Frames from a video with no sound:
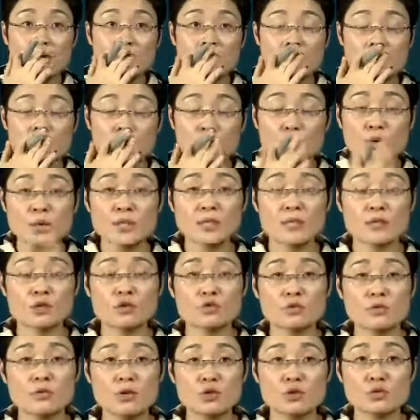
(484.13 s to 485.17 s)
这句话写到
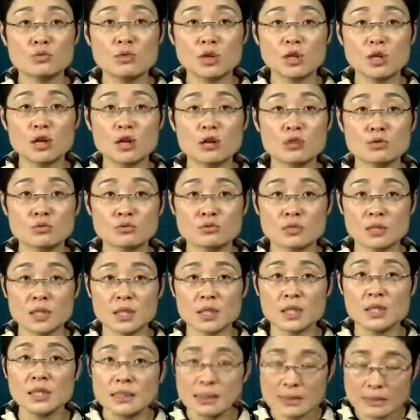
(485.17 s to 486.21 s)
作文中，我告诉你，
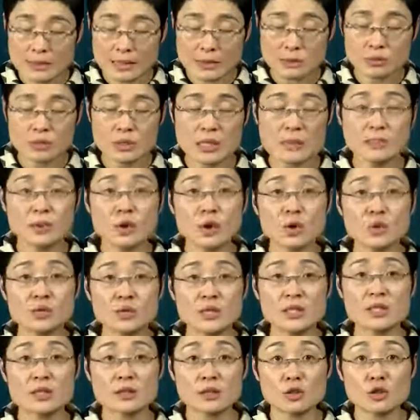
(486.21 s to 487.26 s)
再用咱们后
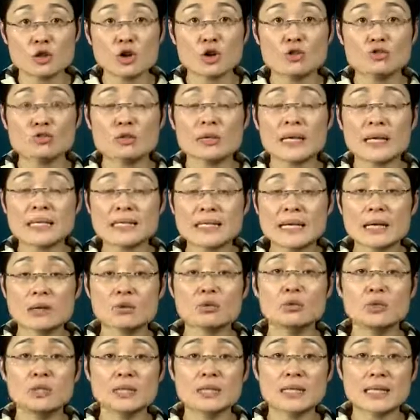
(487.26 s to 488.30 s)
期讲的倒装来加
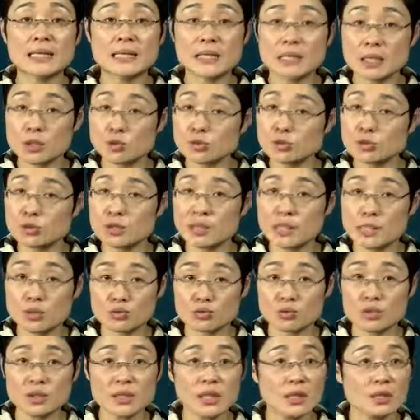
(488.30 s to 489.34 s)
工一下，这个句子也
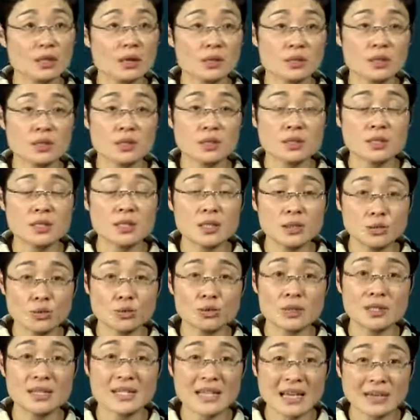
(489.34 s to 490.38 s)
足以让老师震动
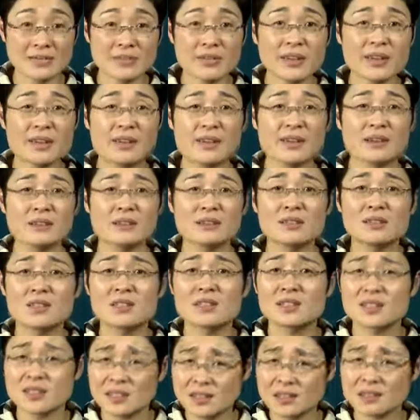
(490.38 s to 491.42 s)
的残废了，
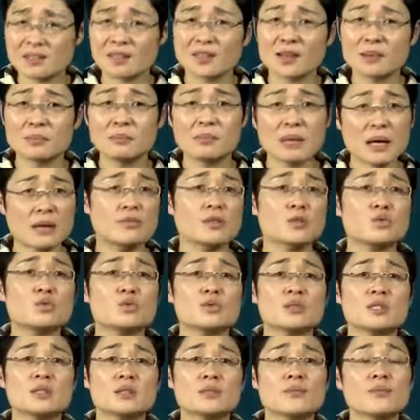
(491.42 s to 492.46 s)
真的满分句
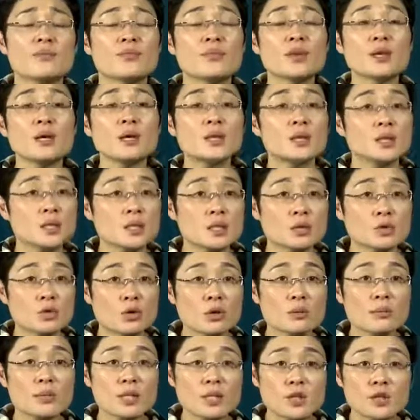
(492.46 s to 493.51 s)
型。同
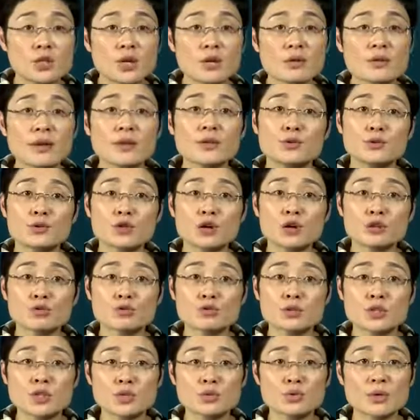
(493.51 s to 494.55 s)
学们，你抄完以后告诉
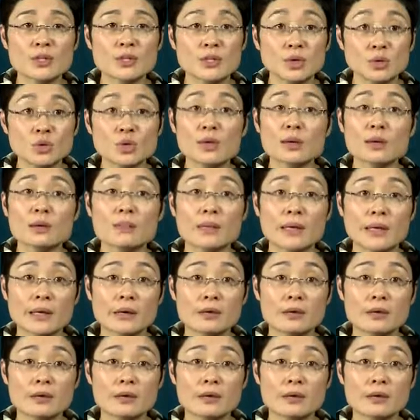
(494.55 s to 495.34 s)
我，这句话写对了没有？